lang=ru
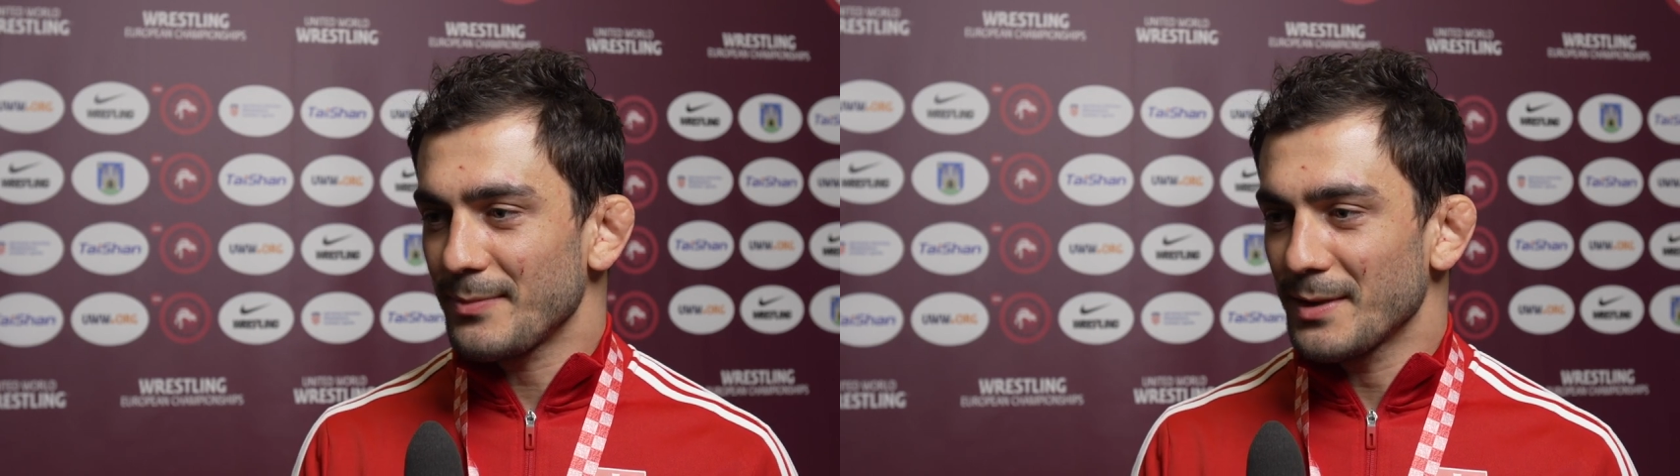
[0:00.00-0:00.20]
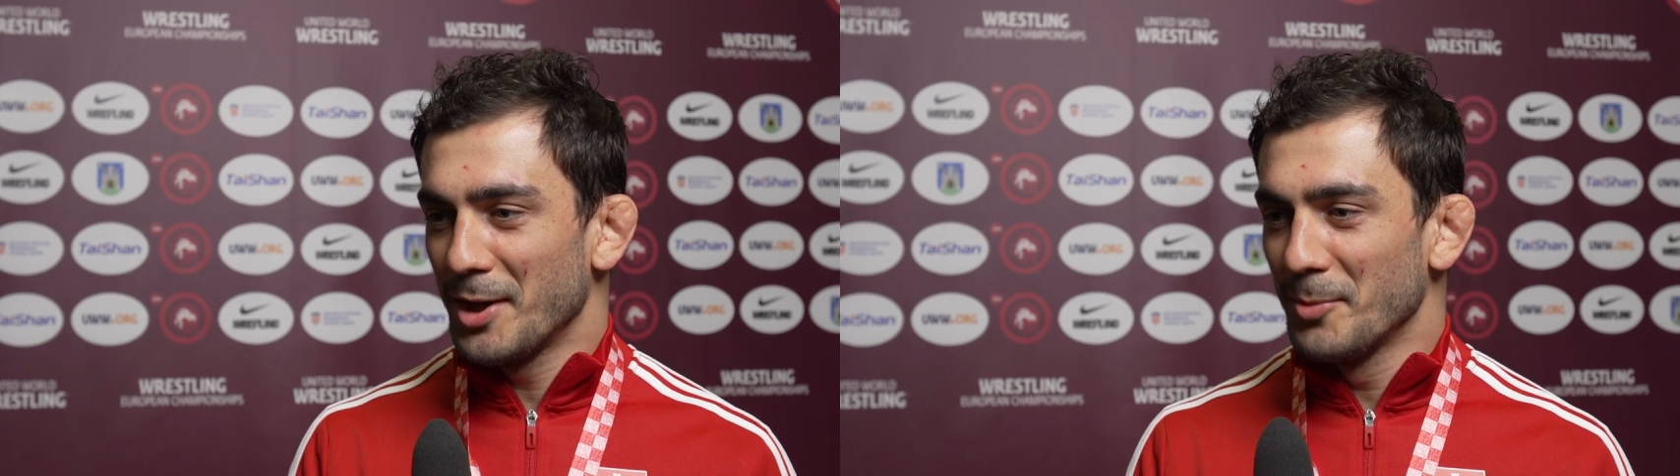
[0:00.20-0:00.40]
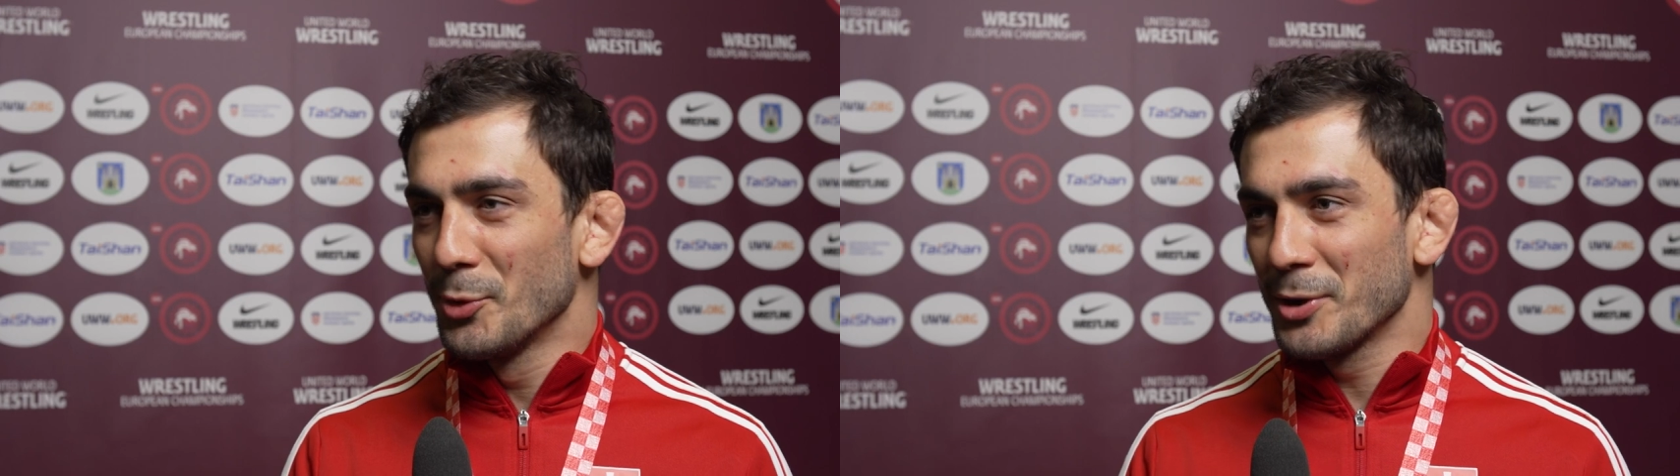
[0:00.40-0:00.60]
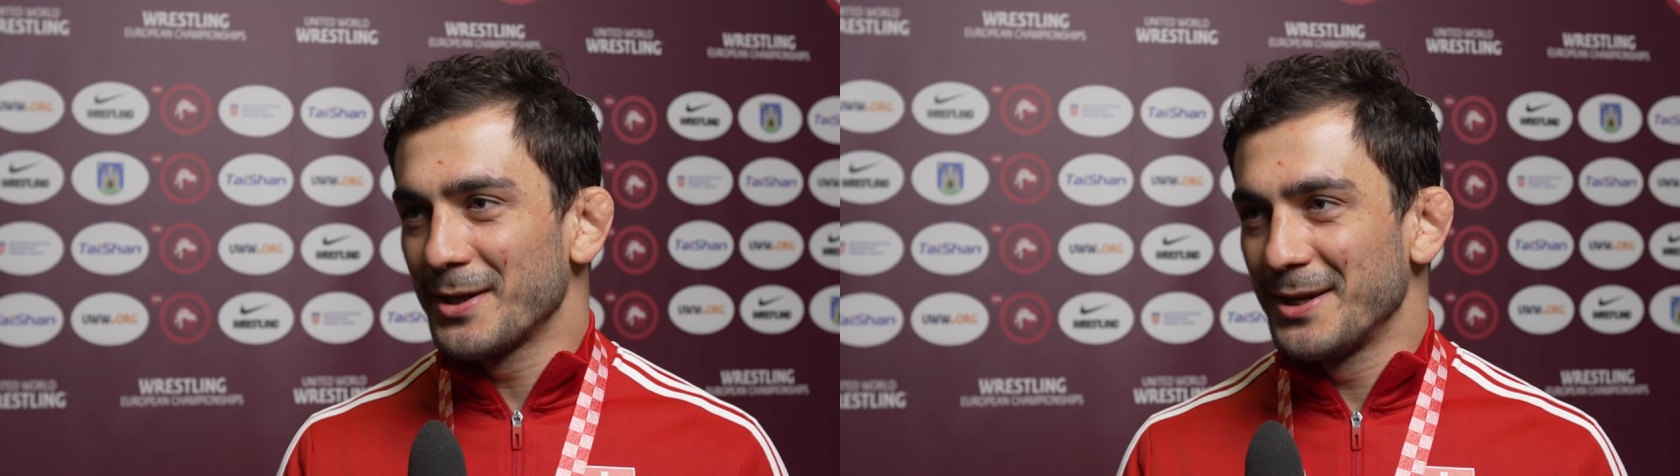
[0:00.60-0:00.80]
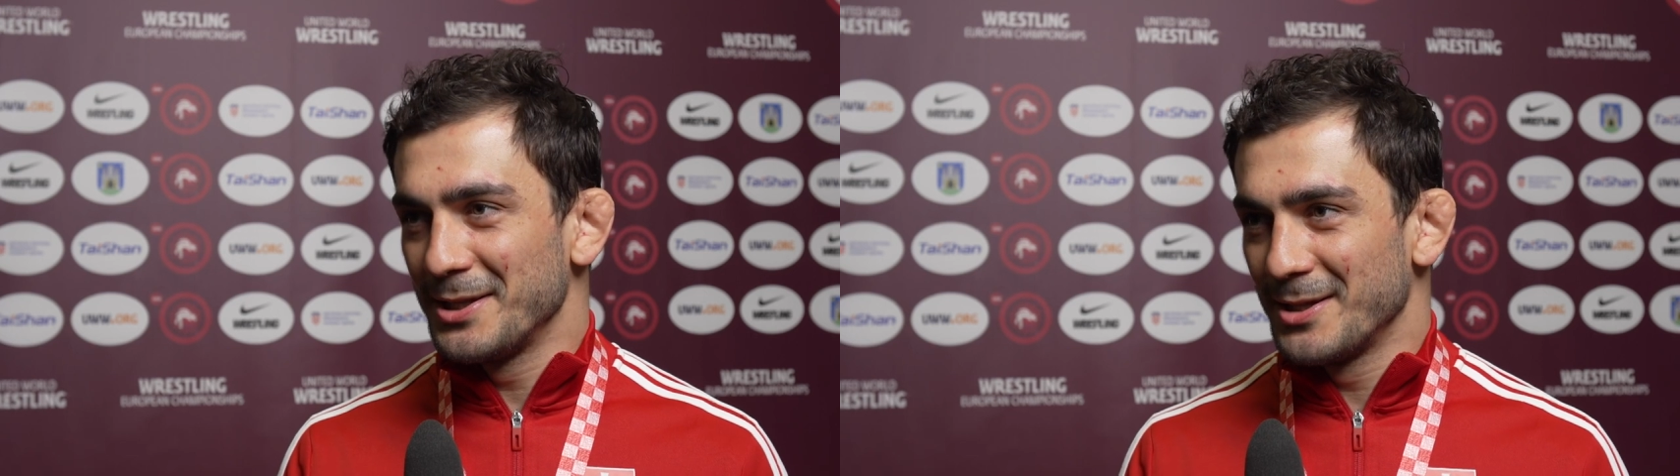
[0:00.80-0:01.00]
Э, многие
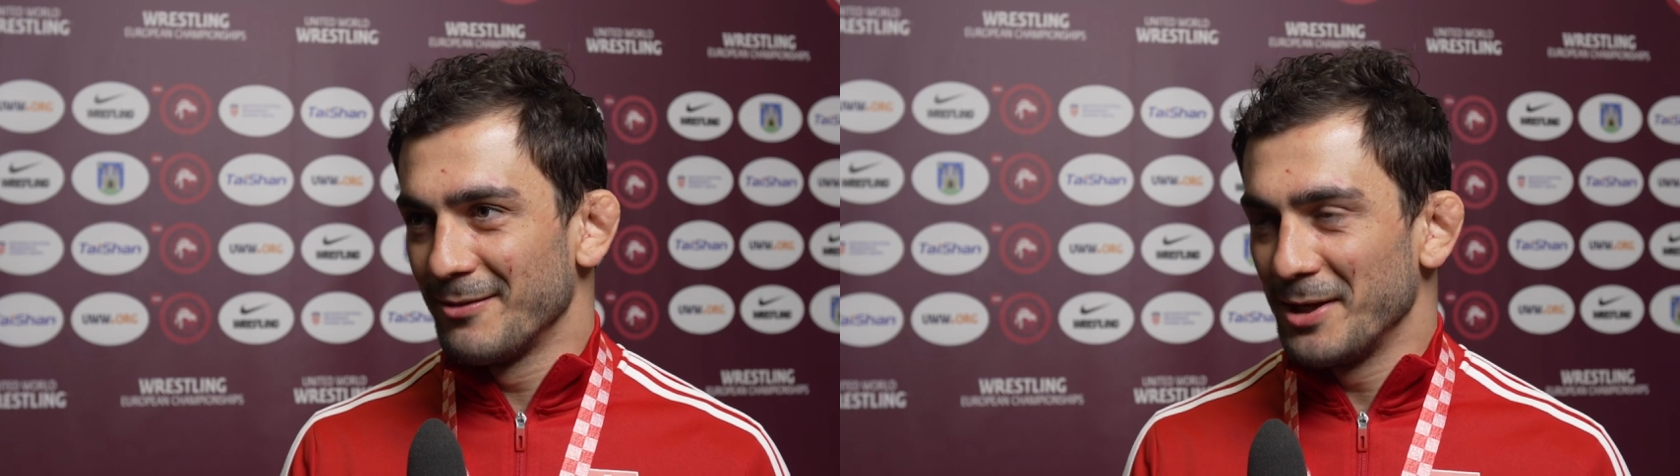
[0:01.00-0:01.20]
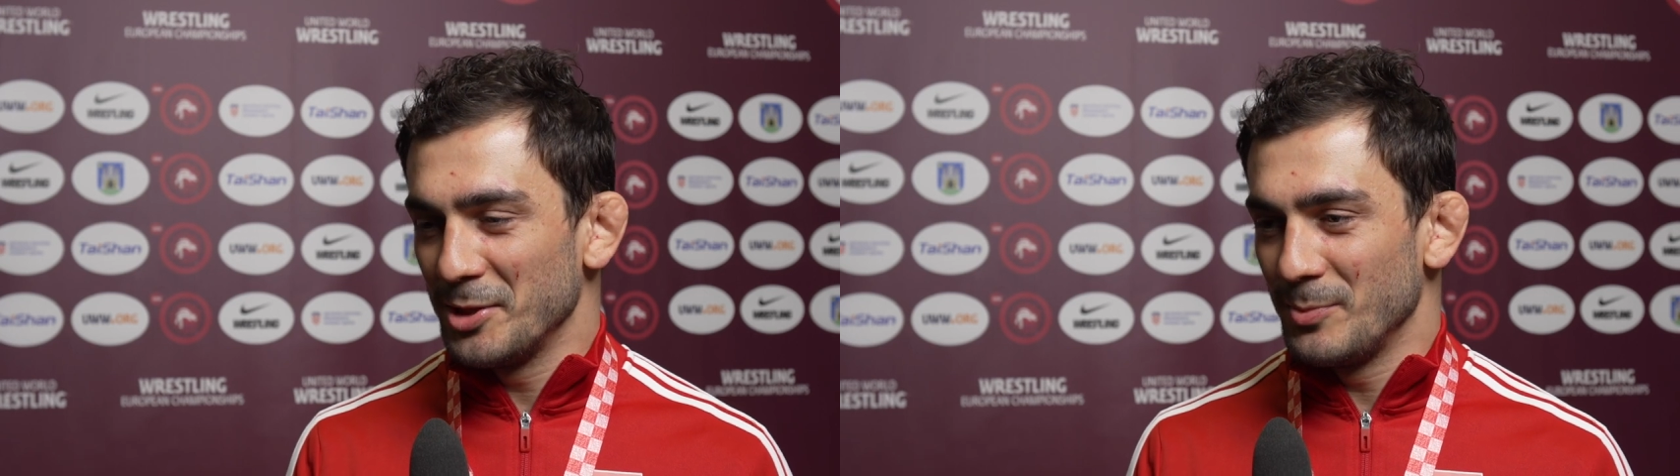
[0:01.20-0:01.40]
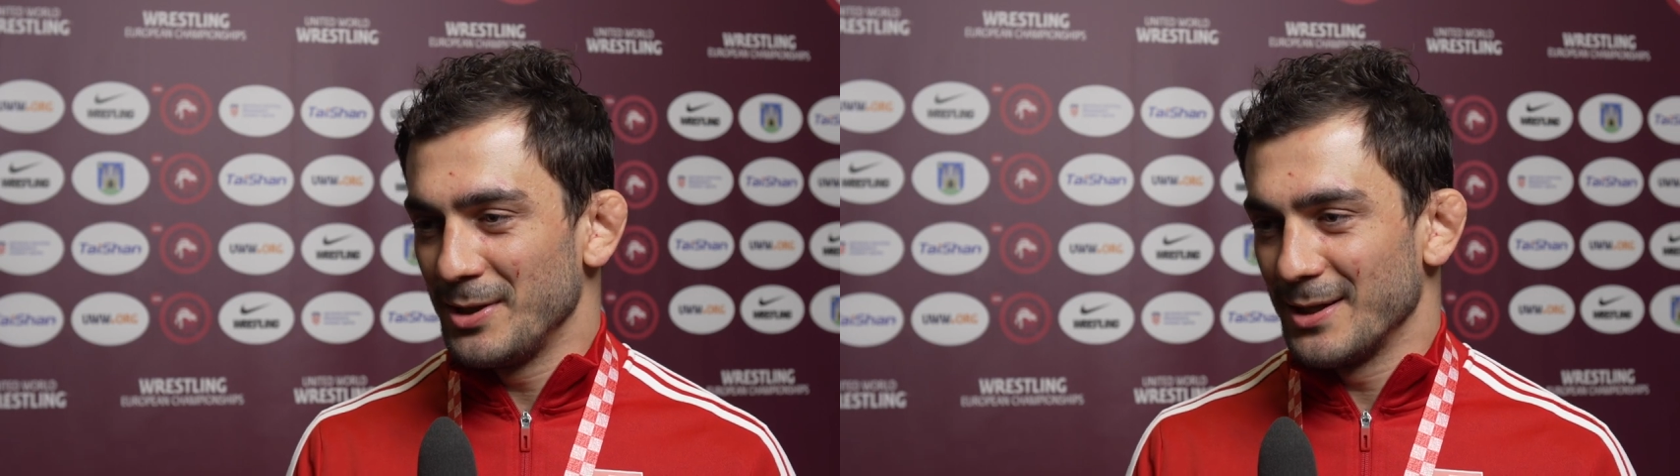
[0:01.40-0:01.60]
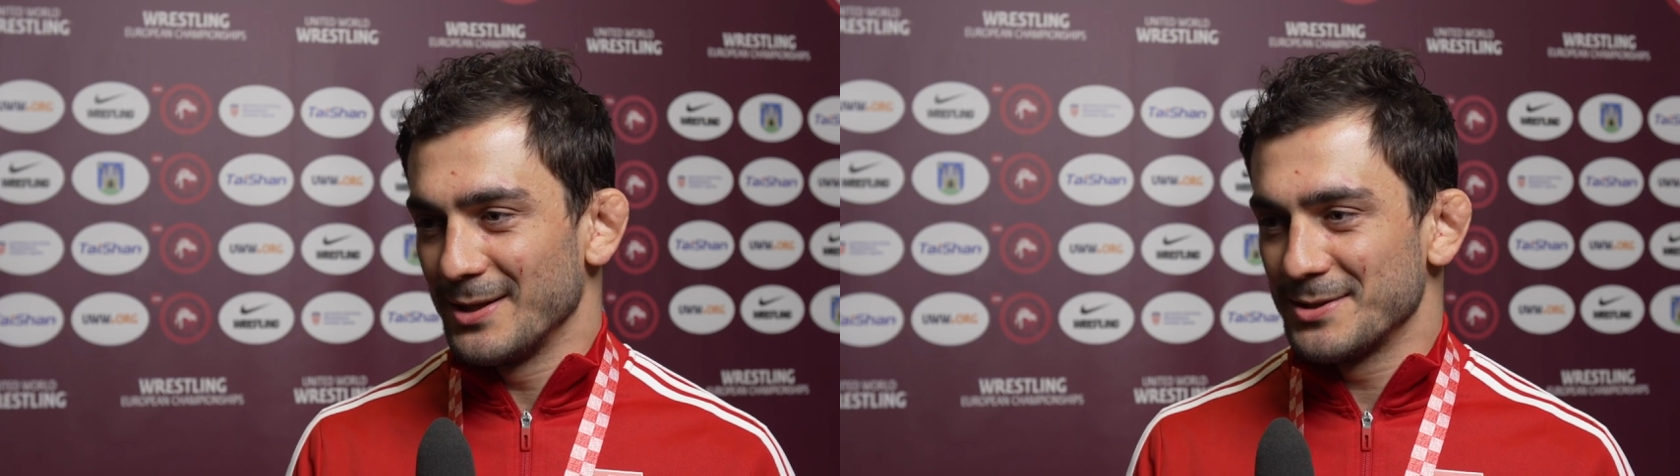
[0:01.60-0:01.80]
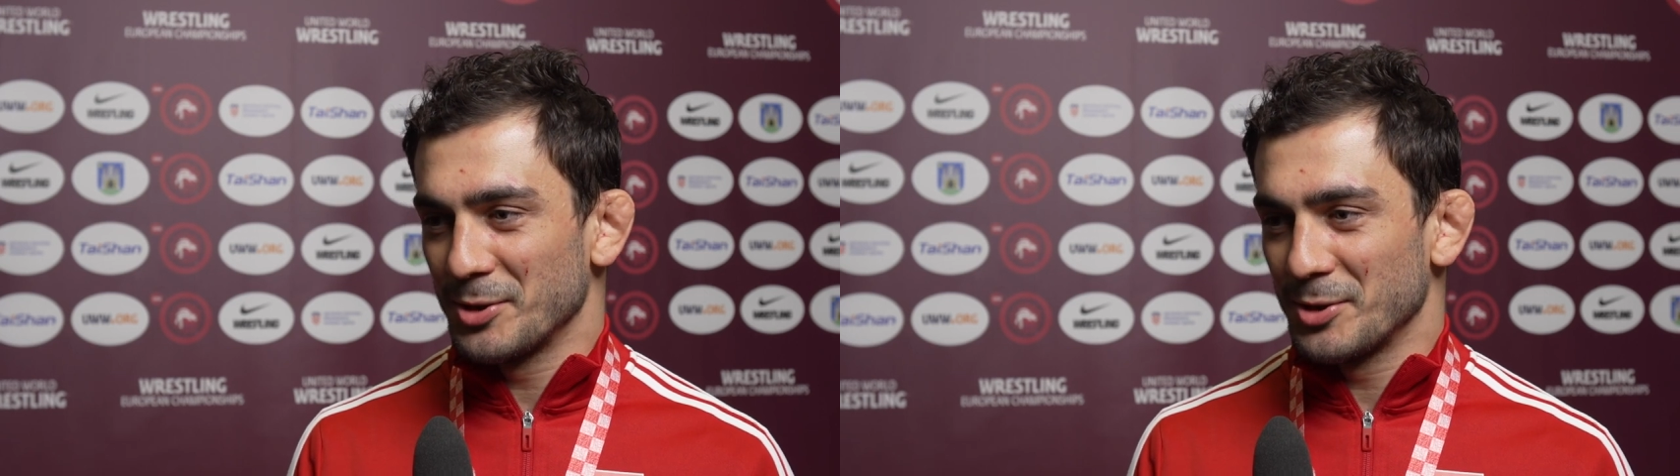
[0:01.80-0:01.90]
критиковали меня